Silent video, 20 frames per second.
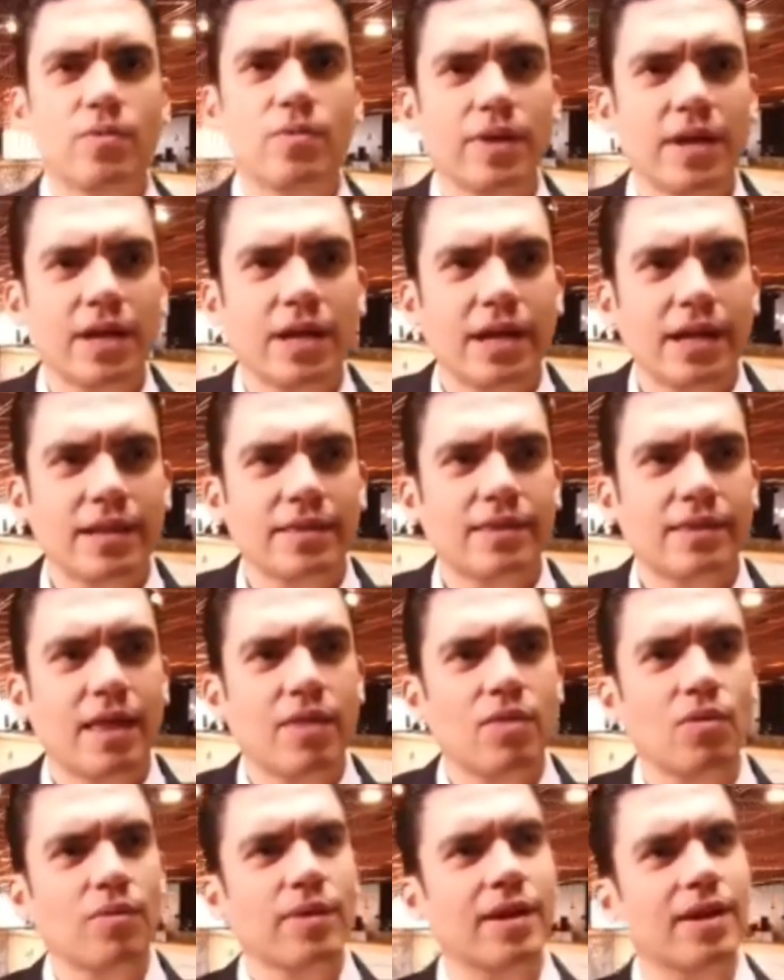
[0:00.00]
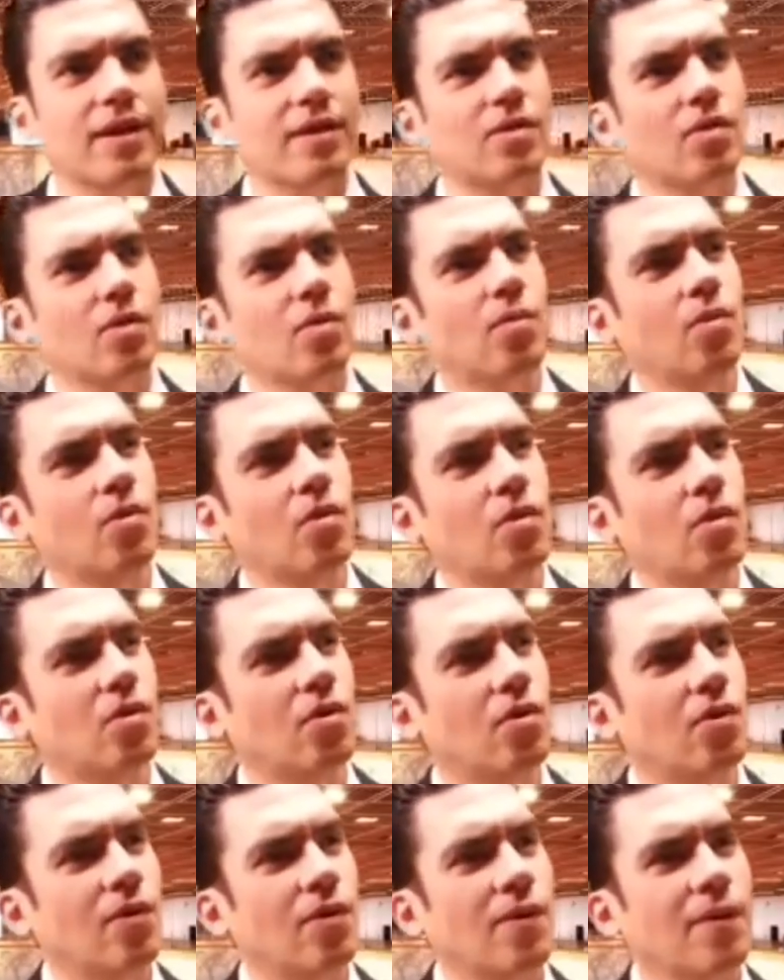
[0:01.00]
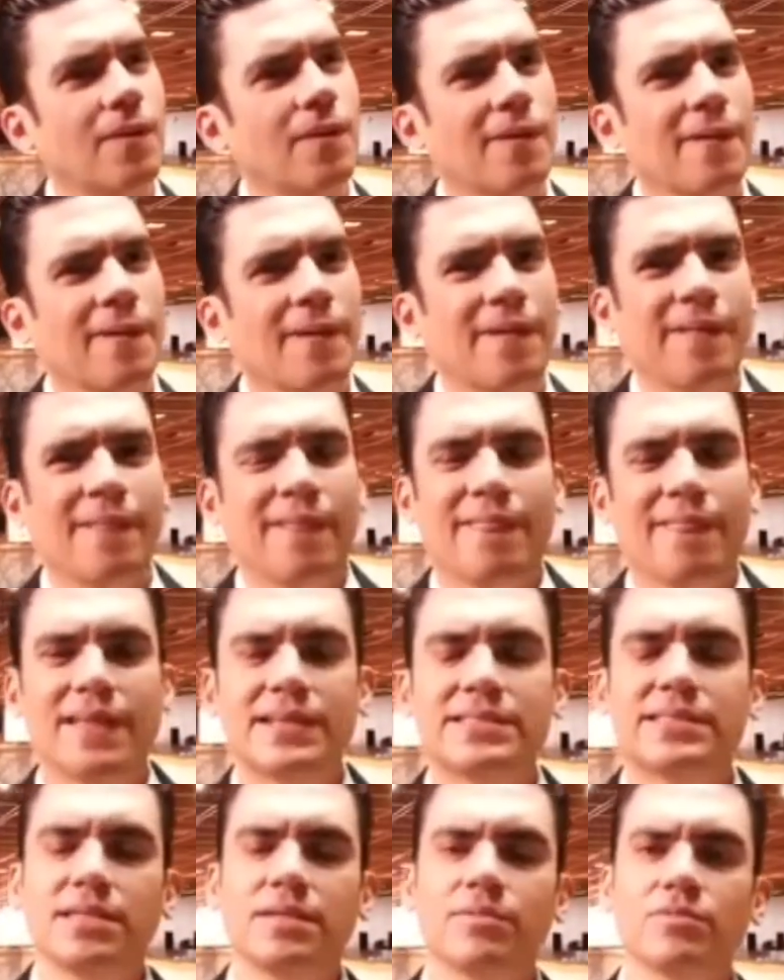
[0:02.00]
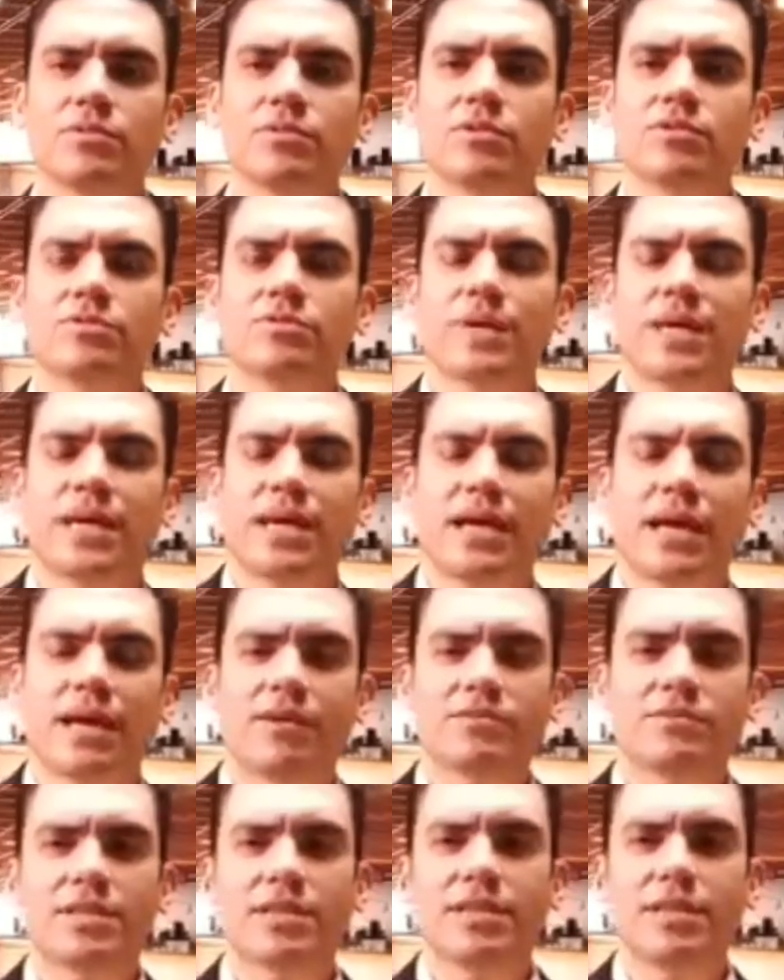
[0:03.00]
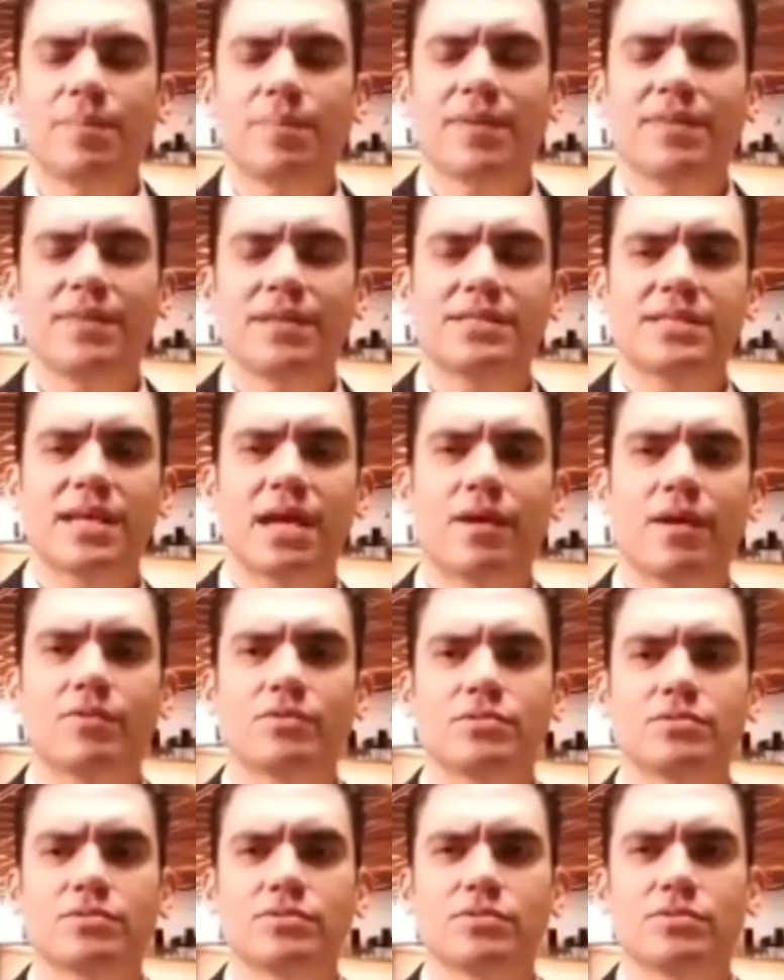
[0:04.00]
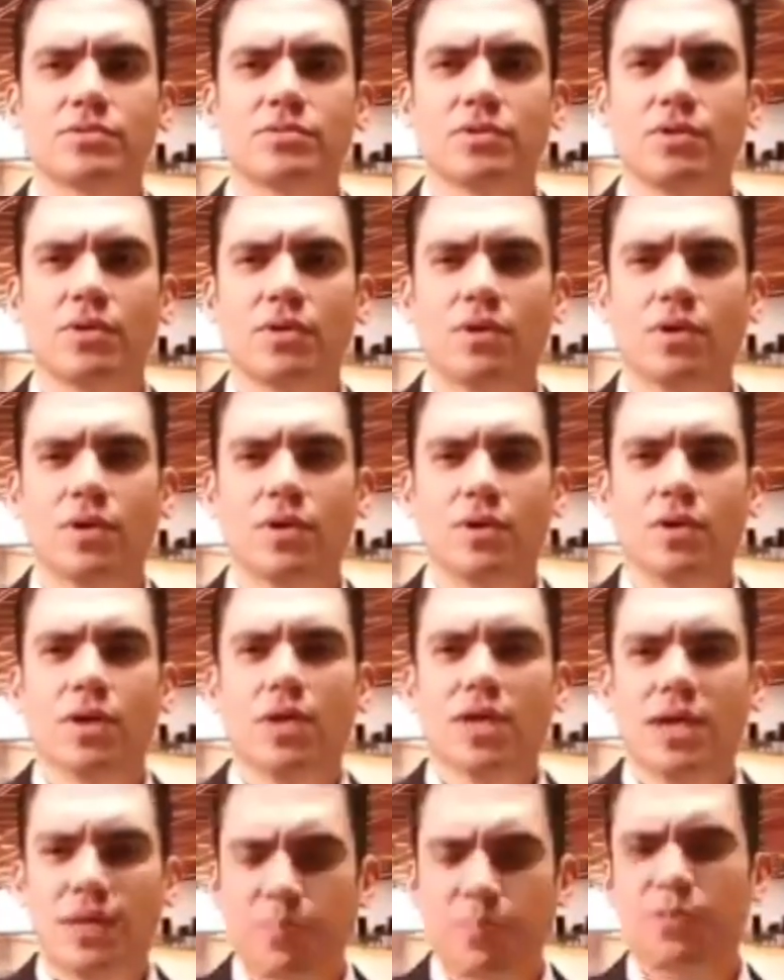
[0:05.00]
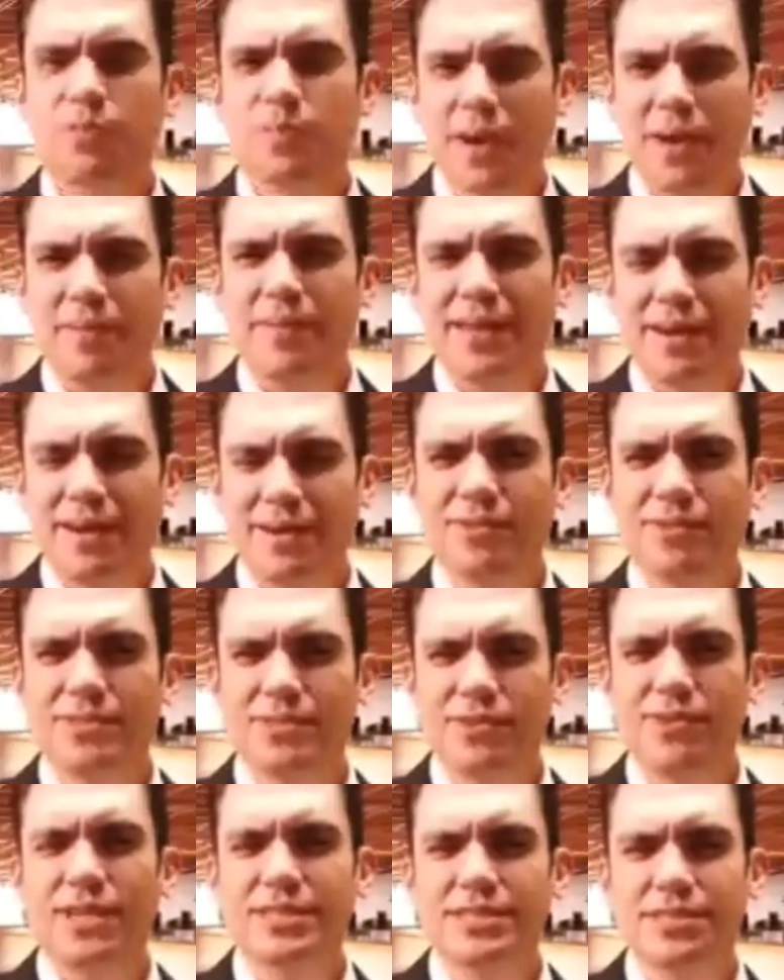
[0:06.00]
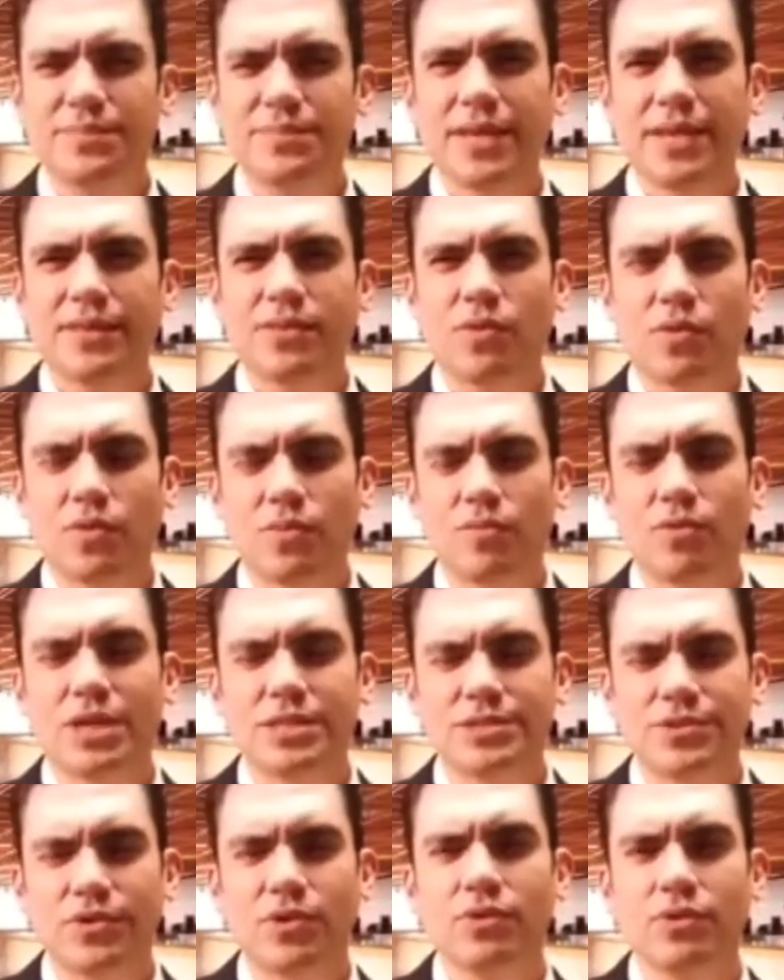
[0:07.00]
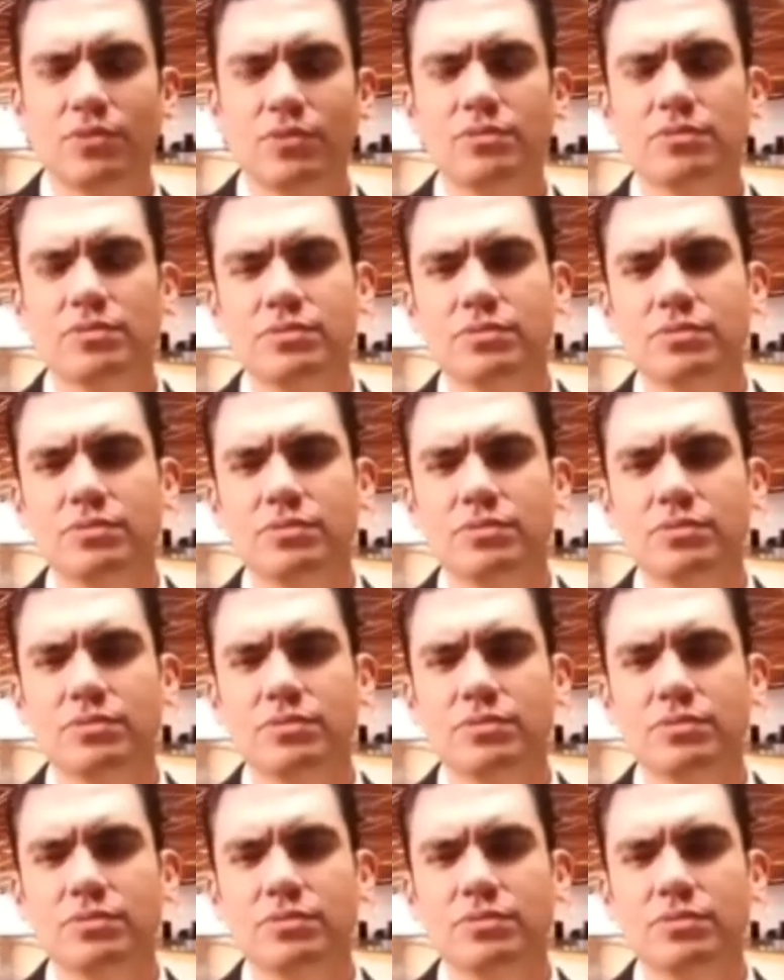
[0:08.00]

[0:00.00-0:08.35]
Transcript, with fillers: que me hubiera encantado ver cómo decidimos los mexicanos independizarnos y pues para ver nuestro nacimiento como nación.